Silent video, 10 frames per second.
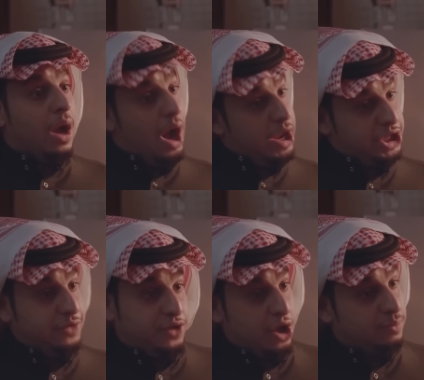انا
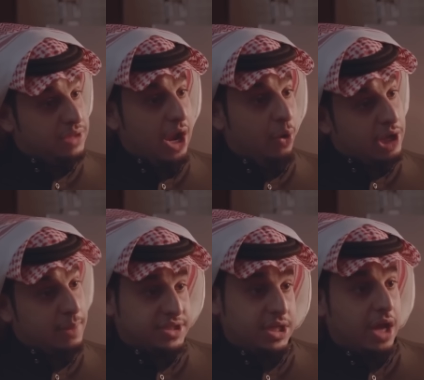شفته يوم طلع وركب
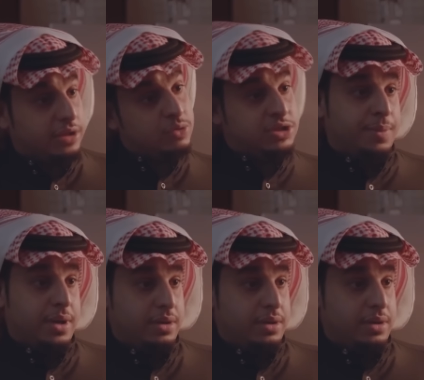سيارته وزبل